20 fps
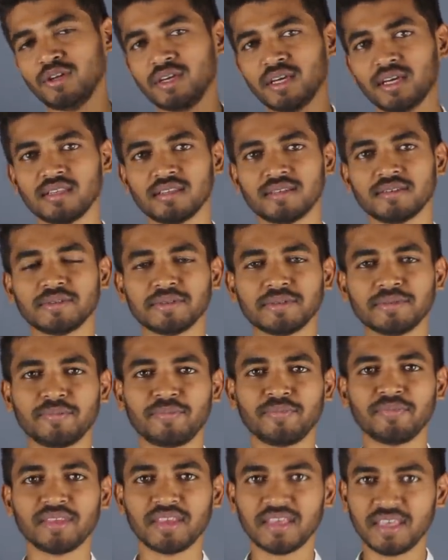முடியாது
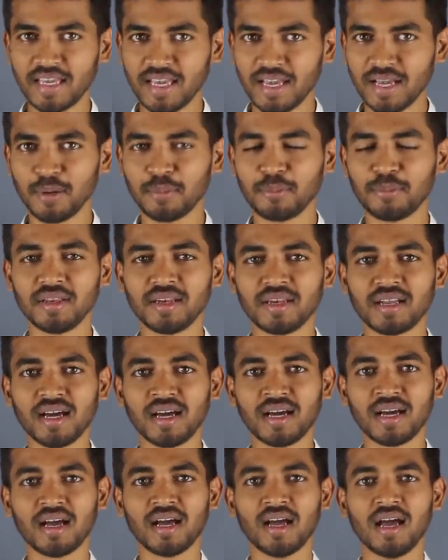ஏன் அப்படின்னா